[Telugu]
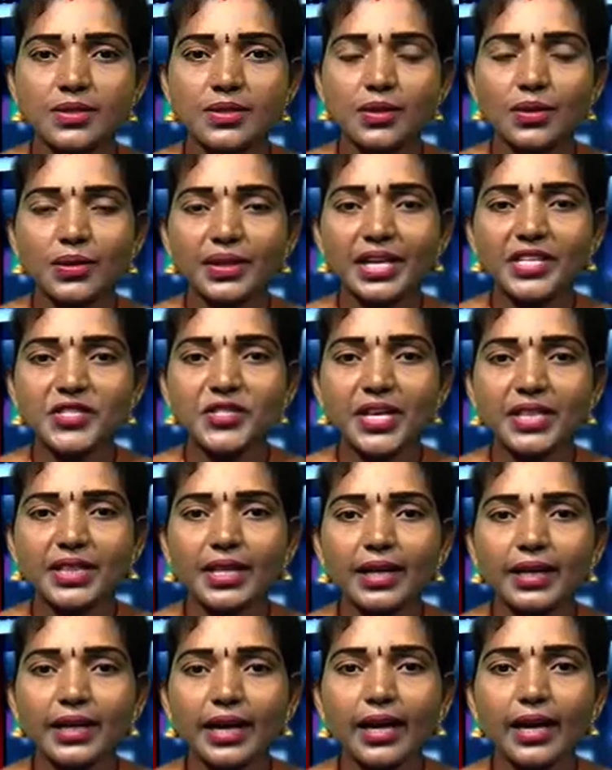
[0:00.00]
సూర్య
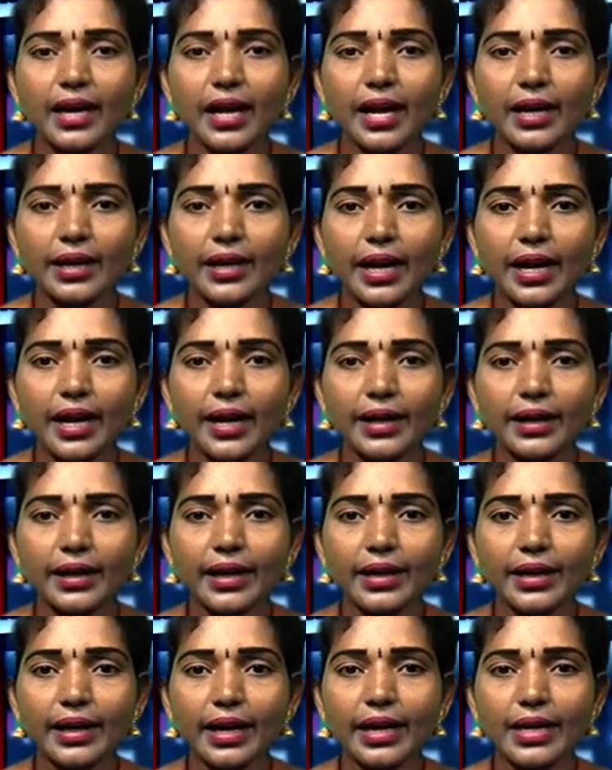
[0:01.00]
చంద్ర గ్రహణాల
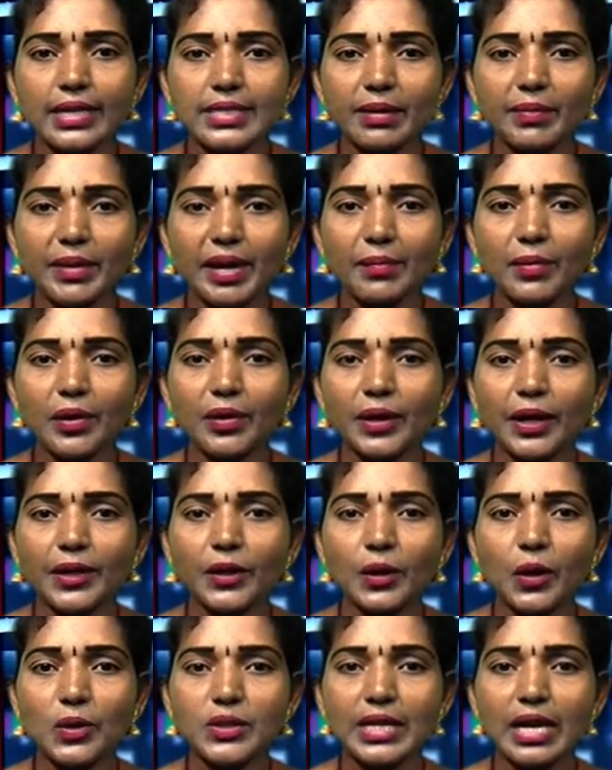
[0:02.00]
కారణంగా గ్రహణ సమయంలో
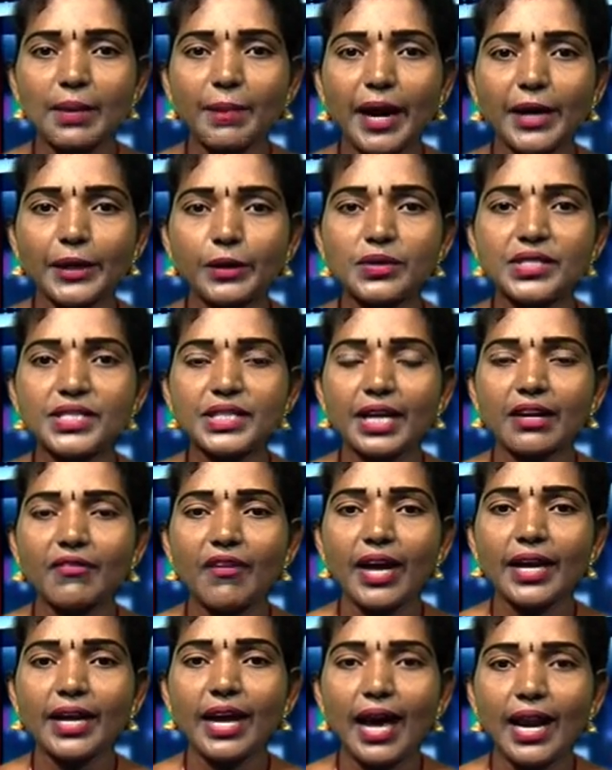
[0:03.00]
రెండు రోజుల పాటు
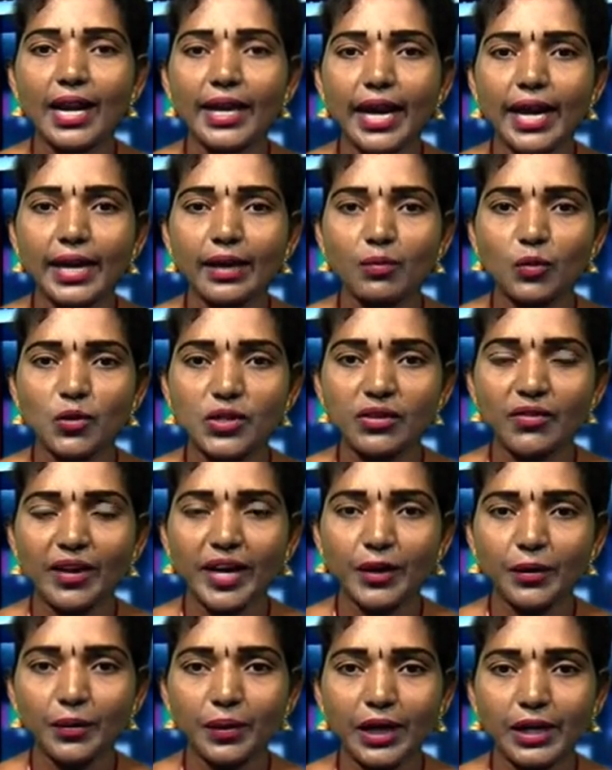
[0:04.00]
శ్రీవారి ఆలయాన్ని
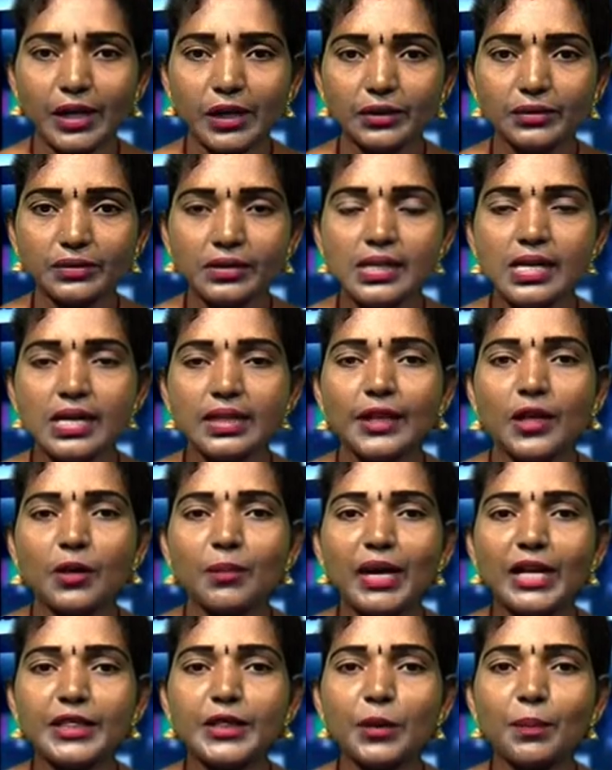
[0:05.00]
మూసివేయనున్నట్లు
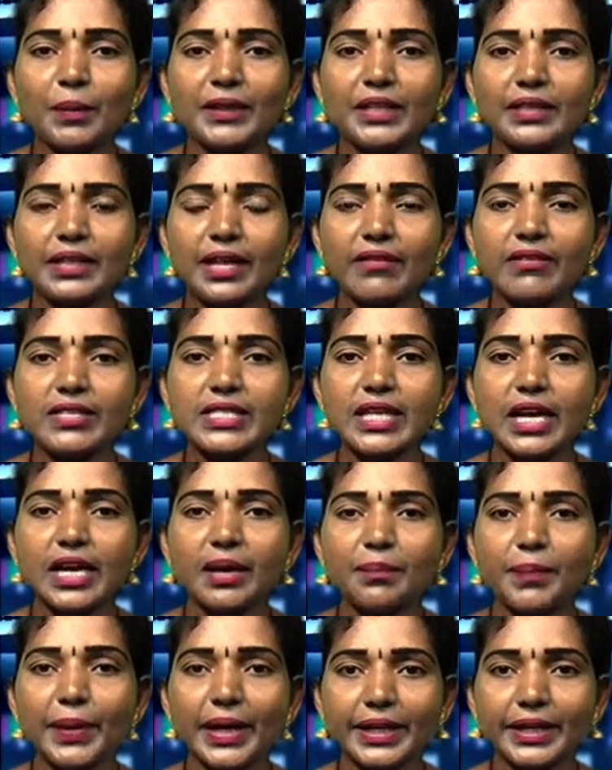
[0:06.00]
తిరుమల తిరుపతి
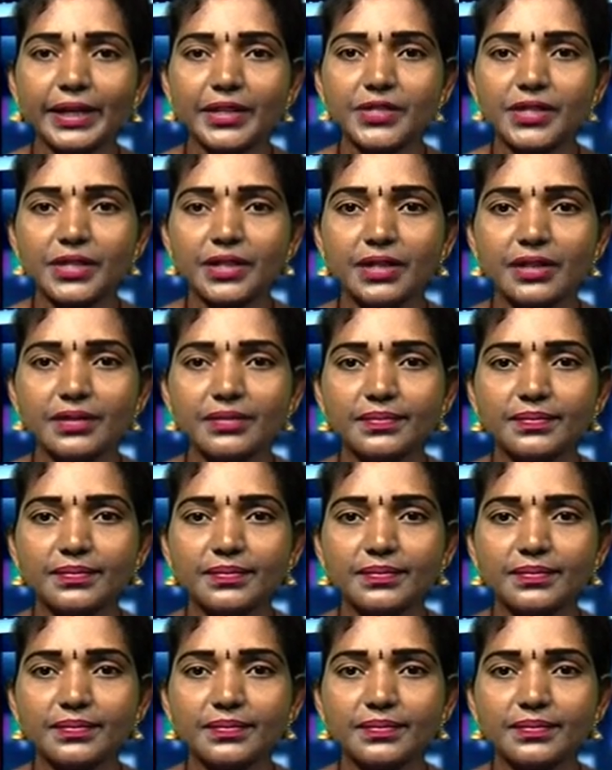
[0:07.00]
దేవస్థానం ప్రకటించింది